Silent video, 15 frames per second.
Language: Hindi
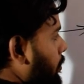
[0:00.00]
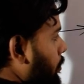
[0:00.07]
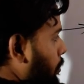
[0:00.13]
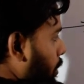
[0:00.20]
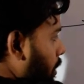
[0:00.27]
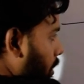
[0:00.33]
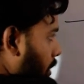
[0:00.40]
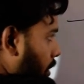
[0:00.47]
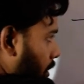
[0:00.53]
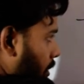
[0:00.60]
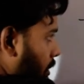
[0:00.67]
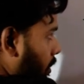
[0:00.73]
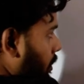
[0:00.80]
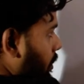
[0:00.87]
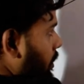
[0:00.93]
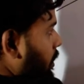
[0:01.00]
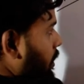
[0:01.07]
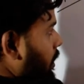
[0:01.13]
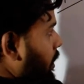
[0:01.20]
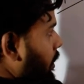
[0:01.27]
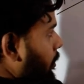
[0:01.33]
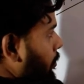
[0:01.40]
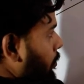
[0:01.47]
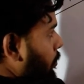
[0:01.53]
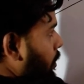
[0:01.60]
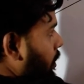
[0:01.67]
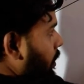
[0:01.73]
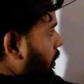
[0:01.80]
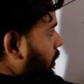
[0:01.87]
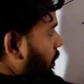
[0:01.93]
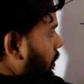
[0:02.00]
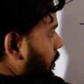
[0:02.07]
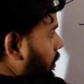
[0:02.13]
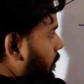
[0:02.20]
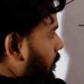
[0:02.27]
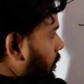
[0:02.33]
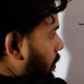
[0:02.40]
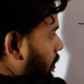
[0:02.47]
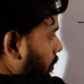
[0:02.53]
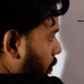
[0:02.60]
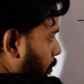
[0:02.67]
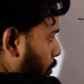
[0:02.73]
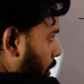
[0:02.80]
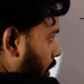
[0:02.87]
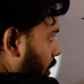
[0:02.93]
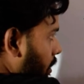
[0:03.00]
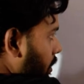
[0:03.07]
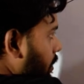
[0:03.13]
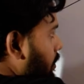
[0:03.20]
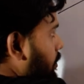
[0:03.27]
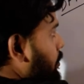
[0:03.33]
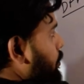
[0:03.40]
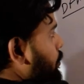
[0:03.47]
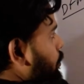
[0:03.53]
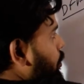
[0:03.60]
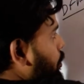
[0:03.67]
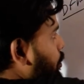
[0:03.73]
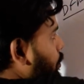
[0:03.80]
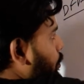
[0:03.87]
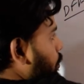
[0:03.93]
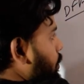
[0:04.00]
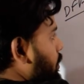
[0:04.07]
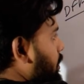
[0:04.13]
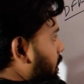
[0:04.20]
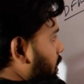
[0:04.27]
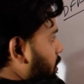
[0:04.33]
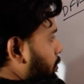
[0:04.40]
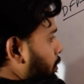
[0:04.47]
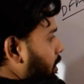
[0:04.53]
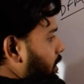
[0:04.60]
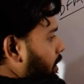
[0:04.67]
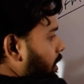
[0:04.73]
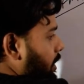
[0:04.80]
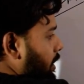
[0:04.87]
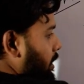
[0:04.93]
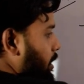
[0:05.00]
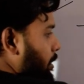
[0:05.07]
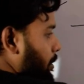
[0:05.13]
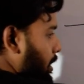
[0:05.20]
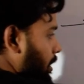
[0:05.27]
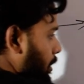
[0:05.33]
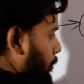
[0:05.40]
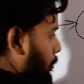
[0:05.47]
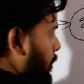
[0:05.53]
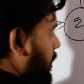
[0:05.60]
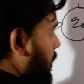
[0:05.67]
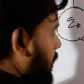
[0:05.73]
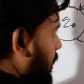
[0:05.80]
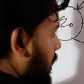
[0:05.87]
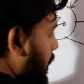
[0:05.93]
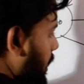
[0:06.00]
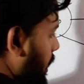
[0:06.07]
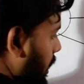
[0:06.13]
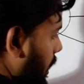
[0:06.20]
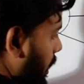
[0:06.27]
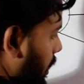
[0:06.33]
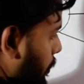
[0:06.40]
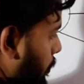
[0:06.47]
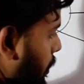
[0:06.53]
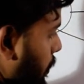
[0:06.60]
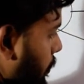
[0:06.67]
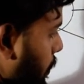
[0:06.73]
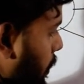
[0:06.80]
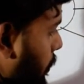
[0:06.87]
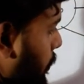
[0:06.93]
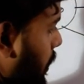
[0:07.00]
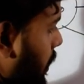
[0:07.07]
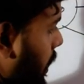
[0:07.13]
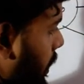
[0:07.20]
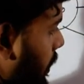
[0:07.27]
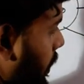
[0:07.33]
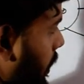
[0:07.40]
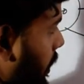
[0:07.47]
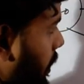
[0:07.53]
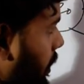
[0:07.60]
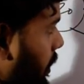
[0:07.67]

बन बन वन जीरो सिक्स पर ये ये हमारा कंप्लीट है अगर वन वन बन आता है